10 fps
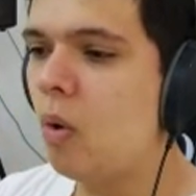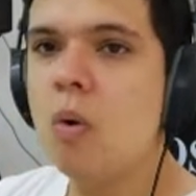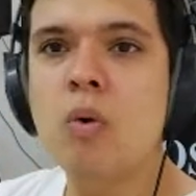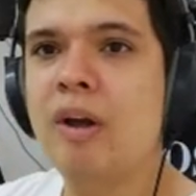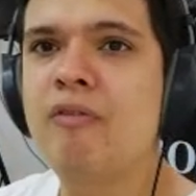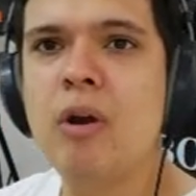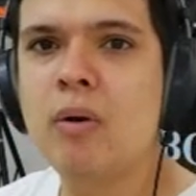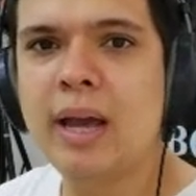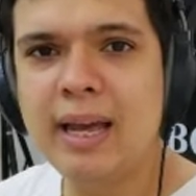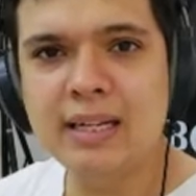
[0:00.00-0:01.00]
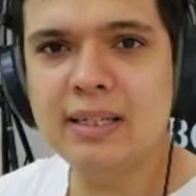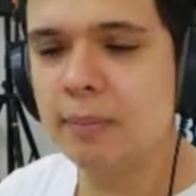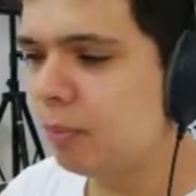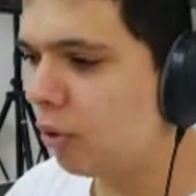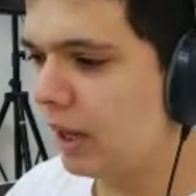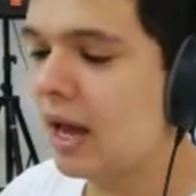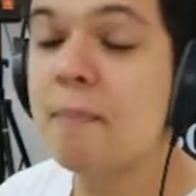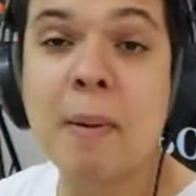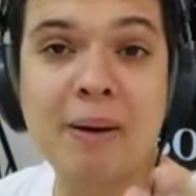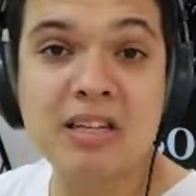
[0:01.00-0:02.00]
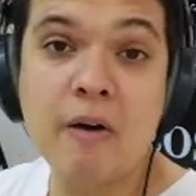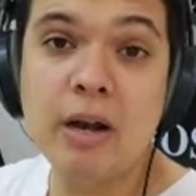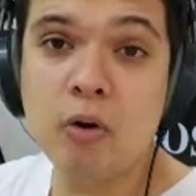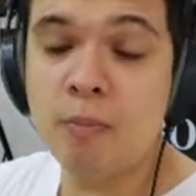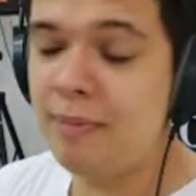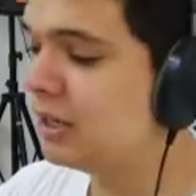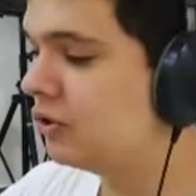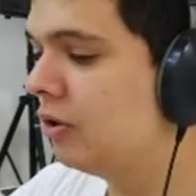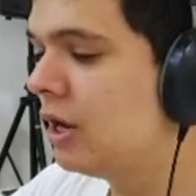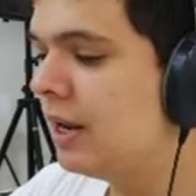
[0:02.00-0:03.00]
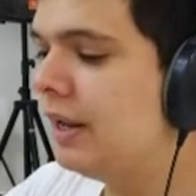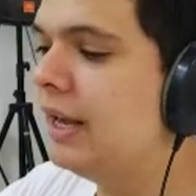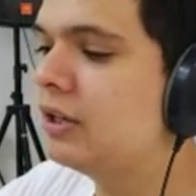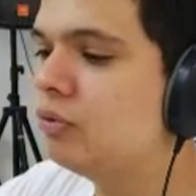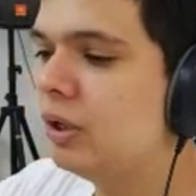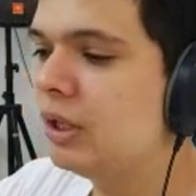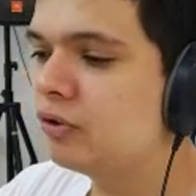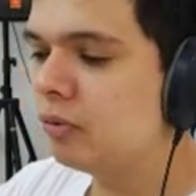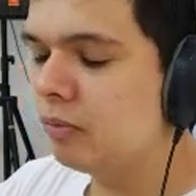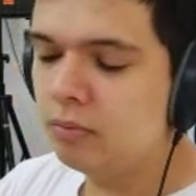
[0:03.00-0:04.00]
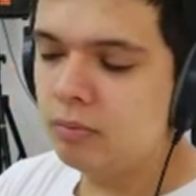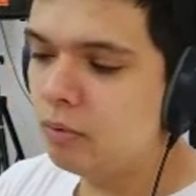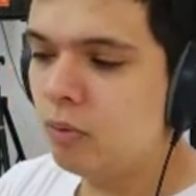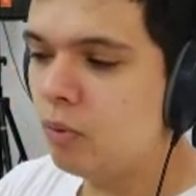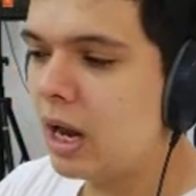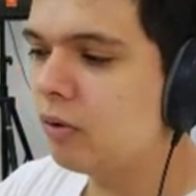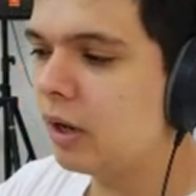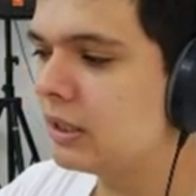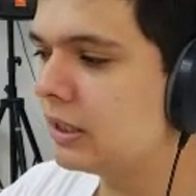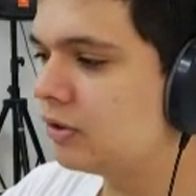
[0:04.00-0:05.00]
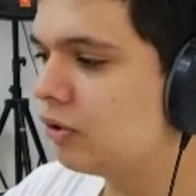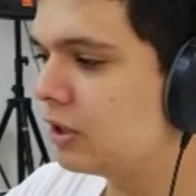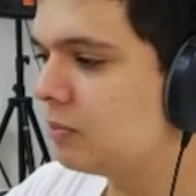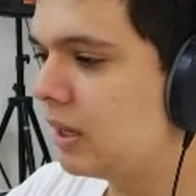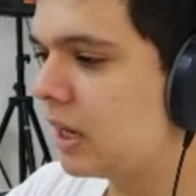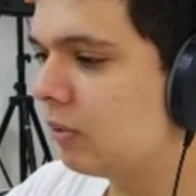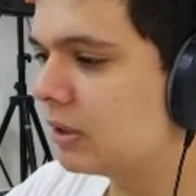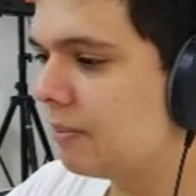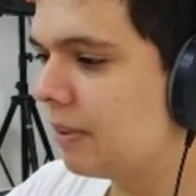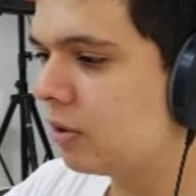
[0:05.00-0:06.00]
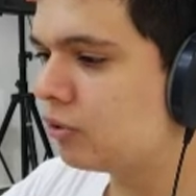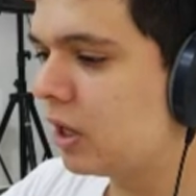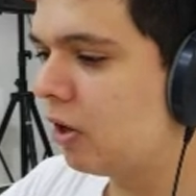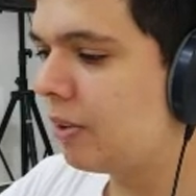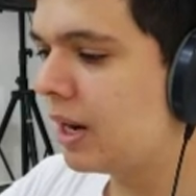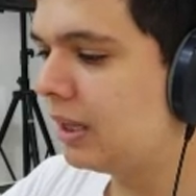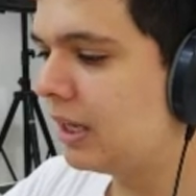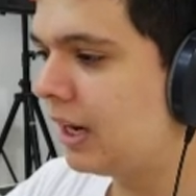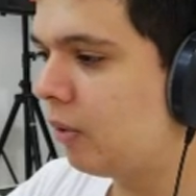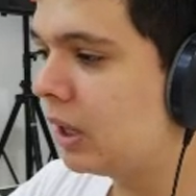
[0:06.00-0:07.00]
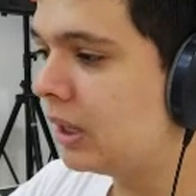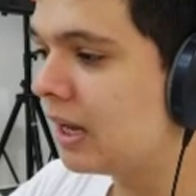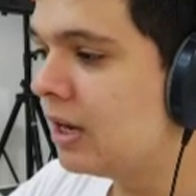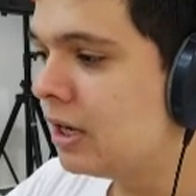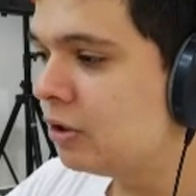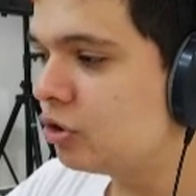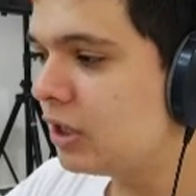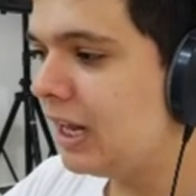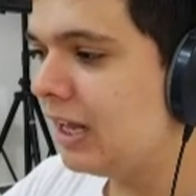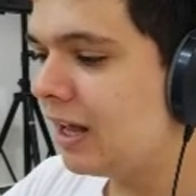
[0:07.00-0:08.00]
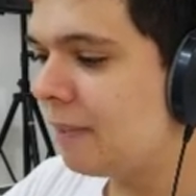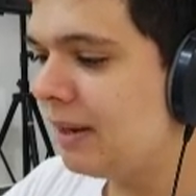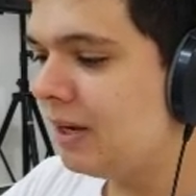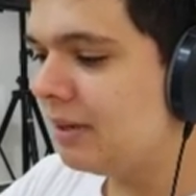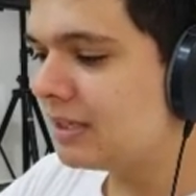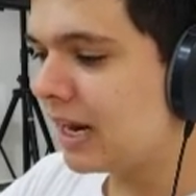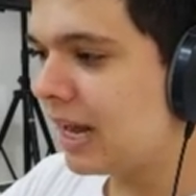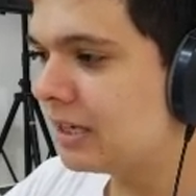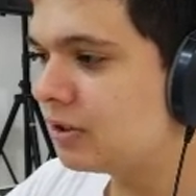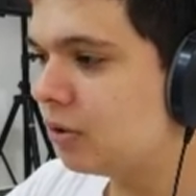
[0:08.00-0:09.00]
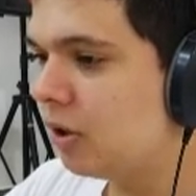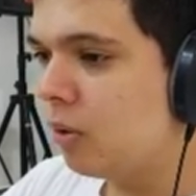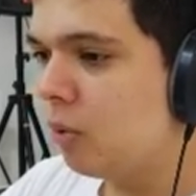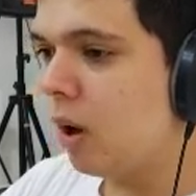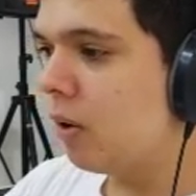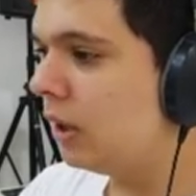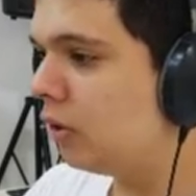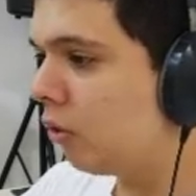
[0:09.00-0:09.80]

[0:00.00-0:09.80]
oh, ¿qué fue lo que hice? Porque me pasaba al comienzo y esto es algo que les estoy explicando así para que ustedes lo puedan tener en cuenta. Si usted le da minimizar a esto, wow, el